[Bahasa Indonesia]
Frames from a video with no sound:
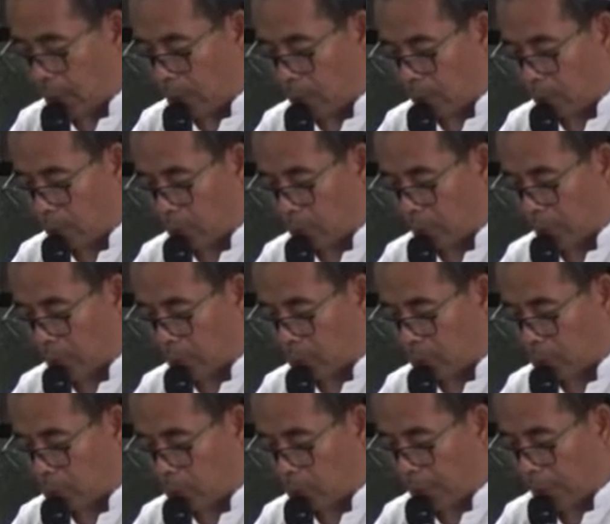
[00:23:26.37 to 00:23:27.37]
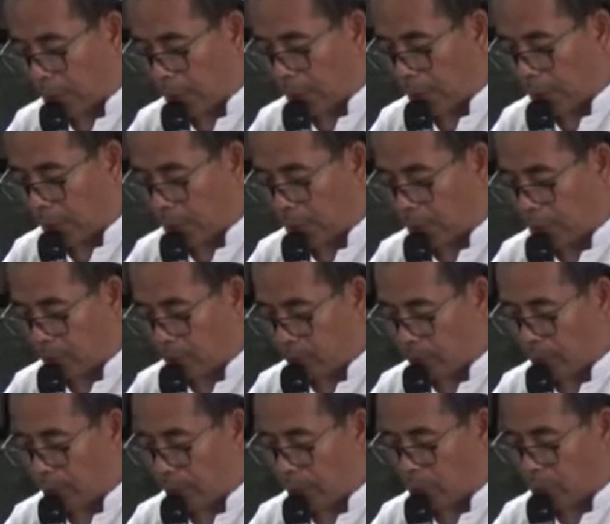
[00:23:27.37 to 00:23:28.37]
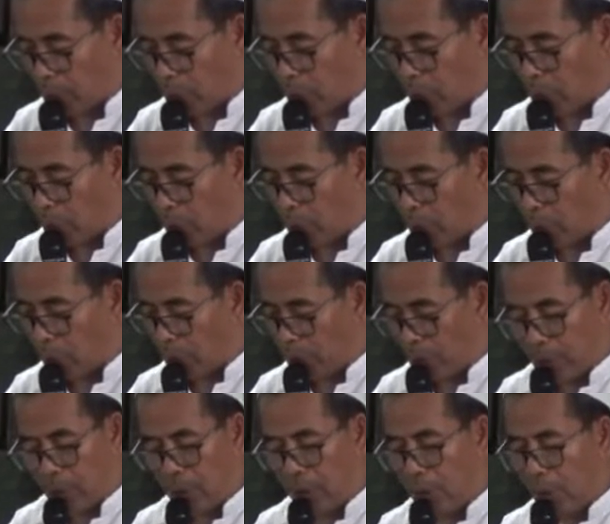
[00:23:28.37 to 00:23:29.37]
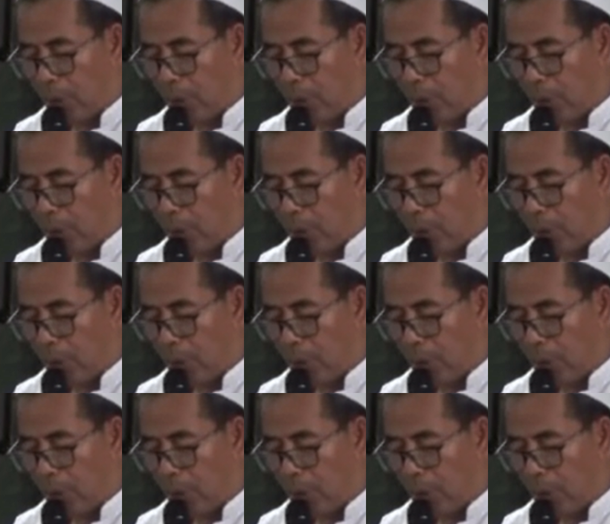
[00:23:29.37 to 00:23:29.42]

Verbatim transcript: 'alaihim maghdubi 'alaihim waladdallin